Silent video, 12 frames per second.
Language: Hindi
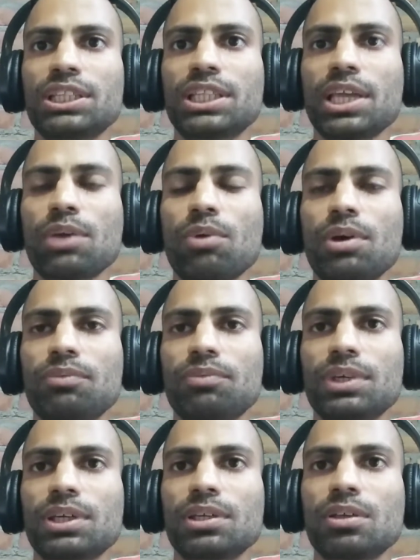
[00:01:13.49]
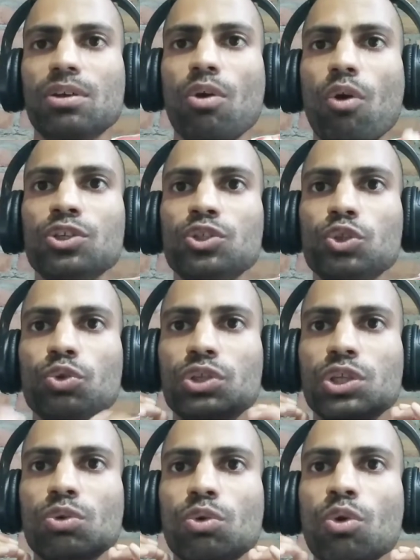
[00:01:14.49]
जाता है वहाँ पर जो
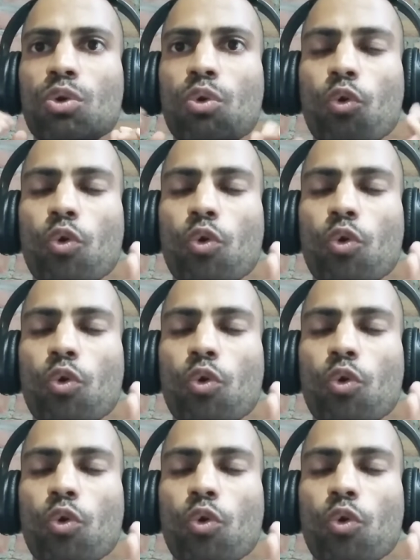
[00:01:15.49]
कि वो